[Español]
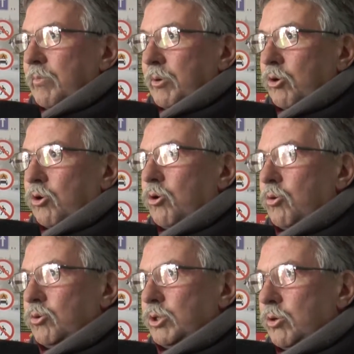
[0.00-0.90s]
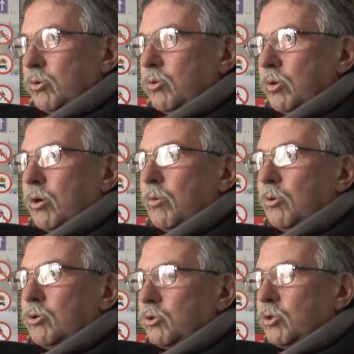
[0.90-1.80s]
Pero ¿qué ocurre con Luque?
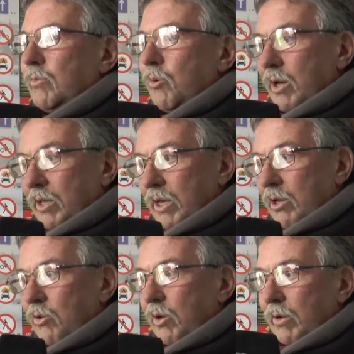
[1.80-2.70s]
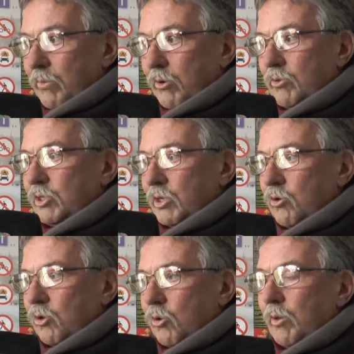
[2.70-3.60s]
Como nosotros estamos adheridos a la provincia de
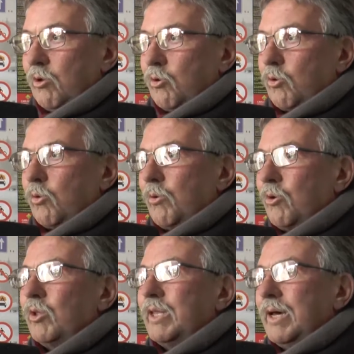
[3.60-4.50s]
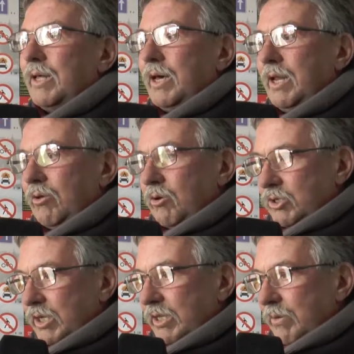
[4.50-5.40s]
Córdoba y Córdoba no está adherido al
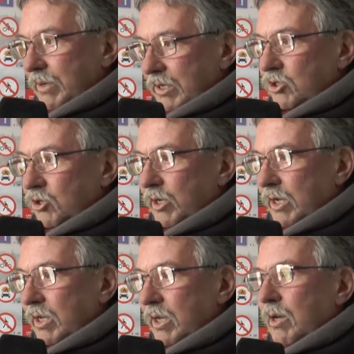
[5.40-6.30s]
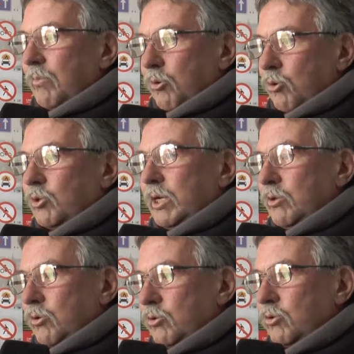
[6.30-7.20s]
sistema nacional, por lo
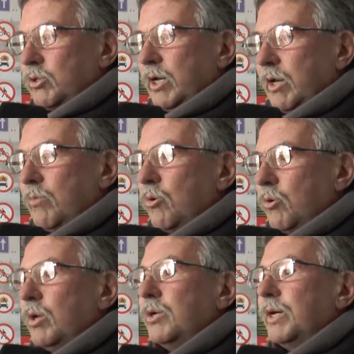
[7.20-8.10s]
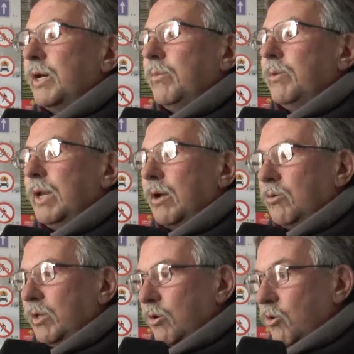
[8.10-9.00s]
tanto nosotros seguimos con el régimen
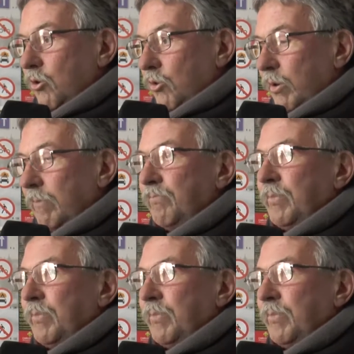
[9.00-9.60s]
de, Córdoba.